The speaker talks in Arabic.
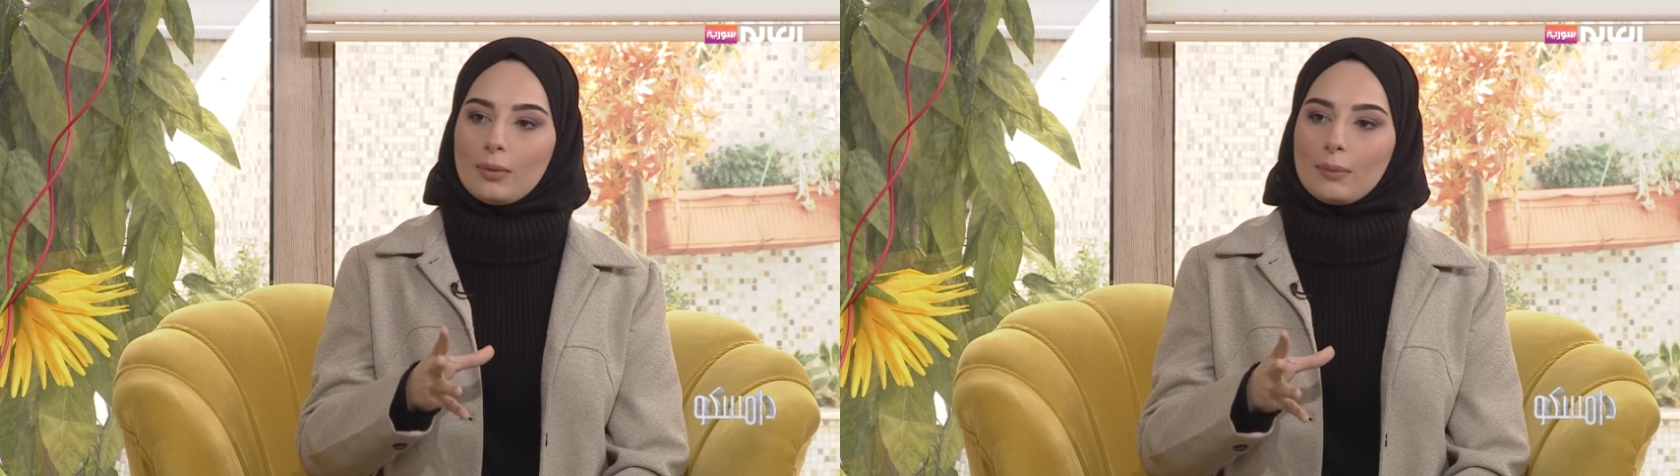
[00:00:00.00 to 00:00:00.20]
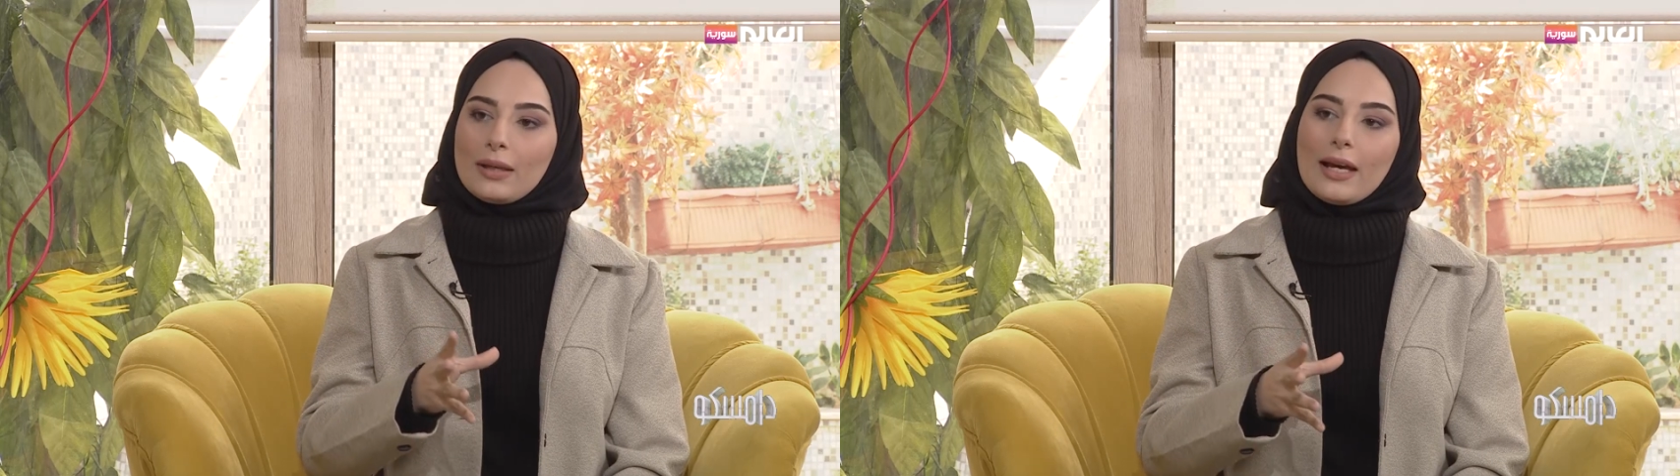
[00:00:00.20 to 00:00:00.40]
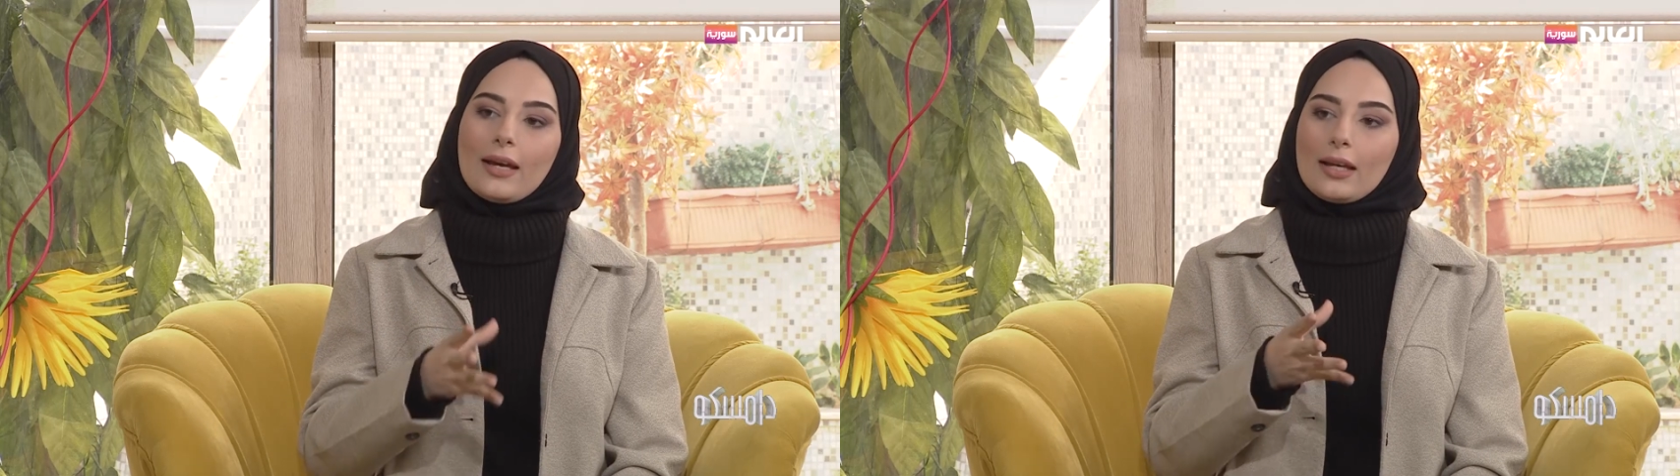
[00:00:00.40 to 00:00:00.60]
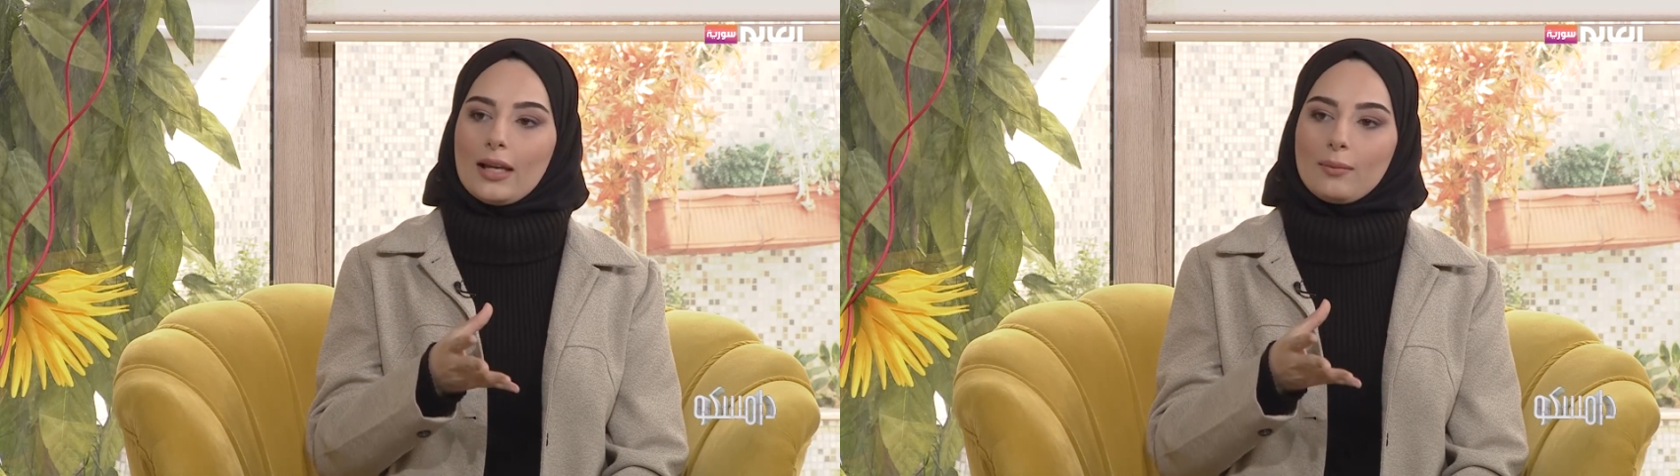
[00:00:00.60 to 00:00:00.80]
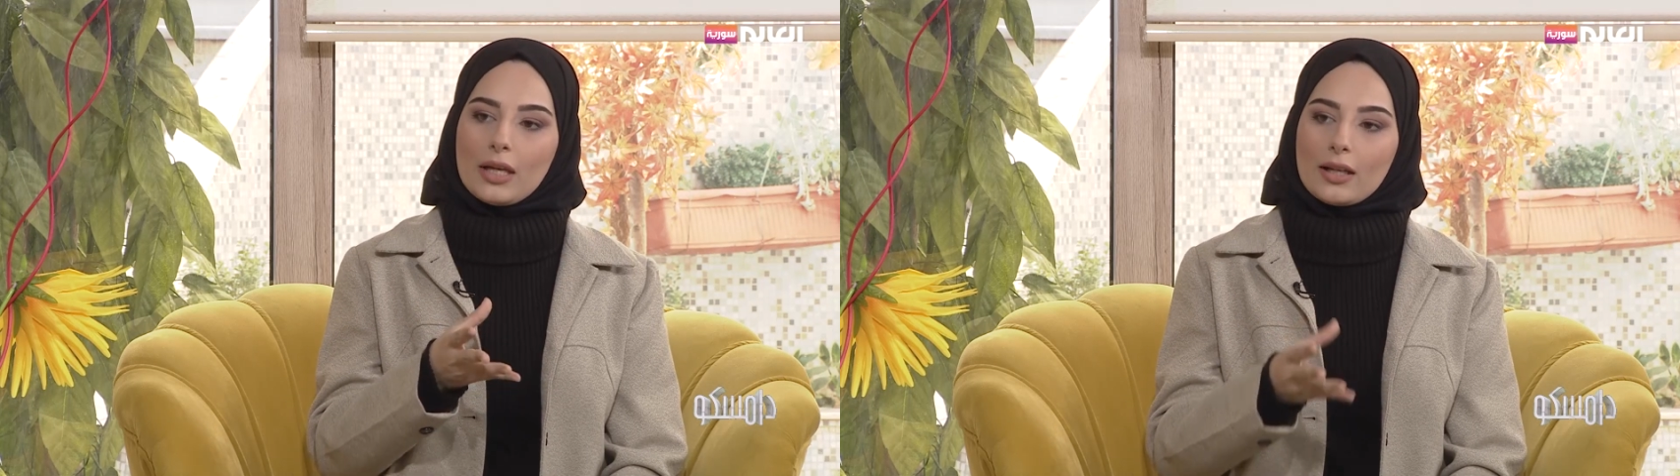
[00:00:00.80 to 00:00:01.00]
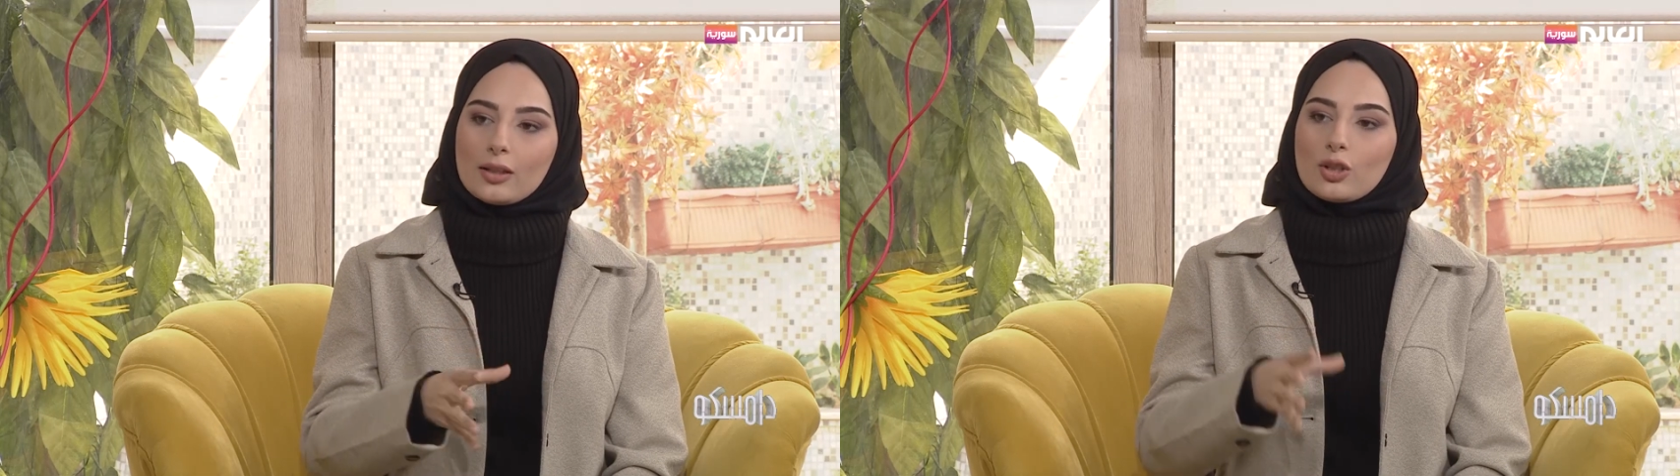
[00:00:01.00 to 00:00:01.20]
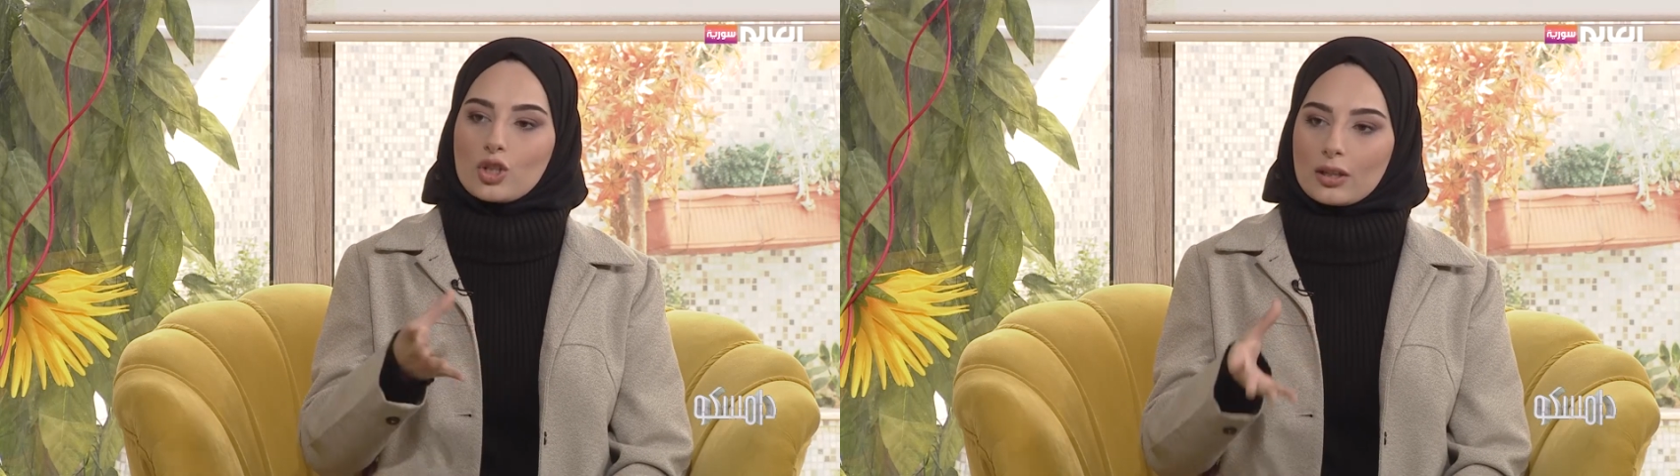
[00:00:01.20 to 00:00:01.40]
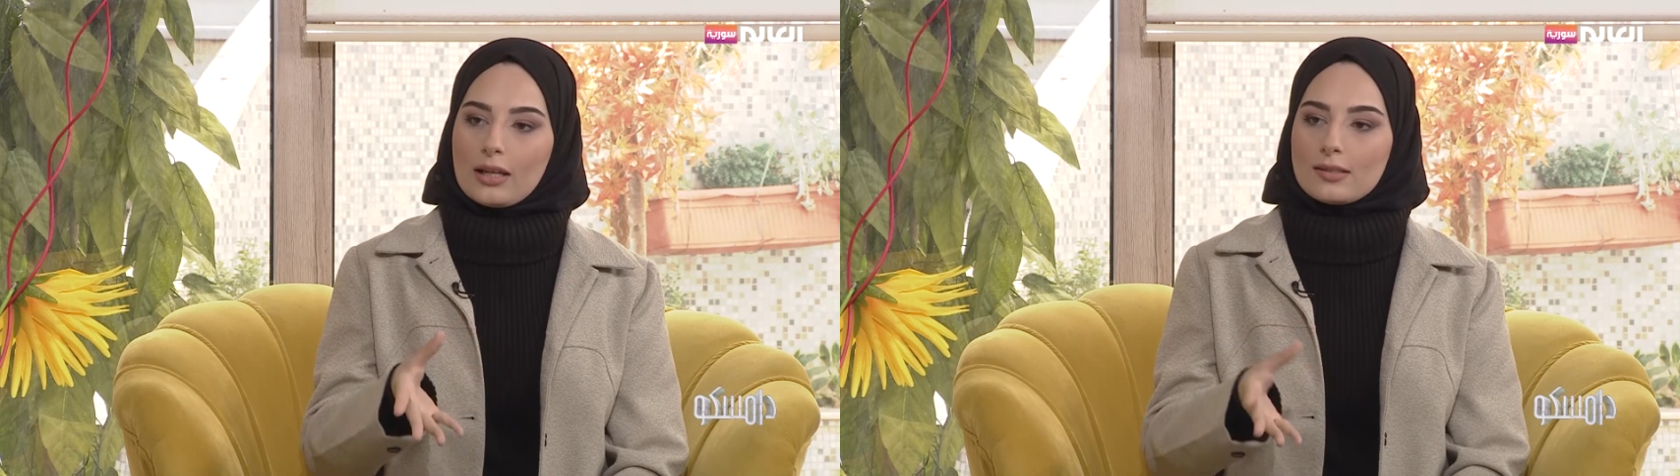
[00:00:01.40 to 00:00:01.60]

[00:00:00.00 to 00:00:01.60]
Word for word: بهي المياه نتيجه